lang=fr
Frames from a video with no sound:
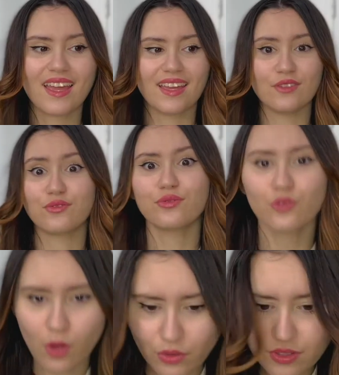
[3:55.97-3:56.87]
Et du coup,
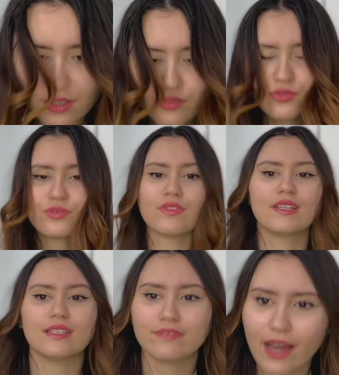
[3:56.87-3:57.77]
toi, dedans, tu fais
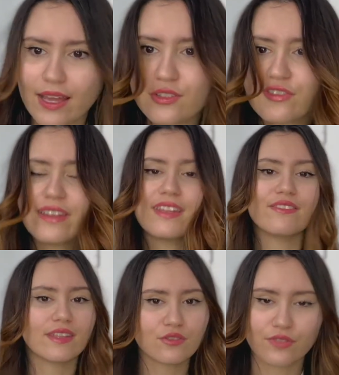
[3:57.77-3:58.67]
des va et tu, vas des,
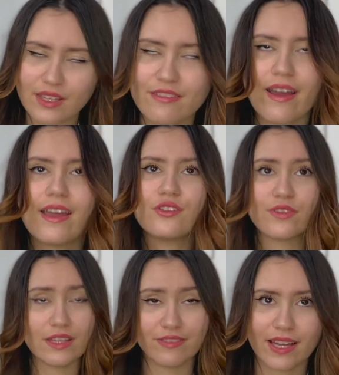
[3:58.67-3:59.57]
tu fais des va et tu fais
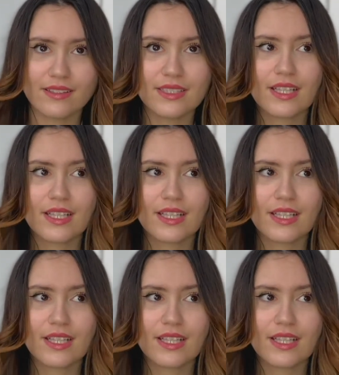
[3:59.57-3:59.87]
des viens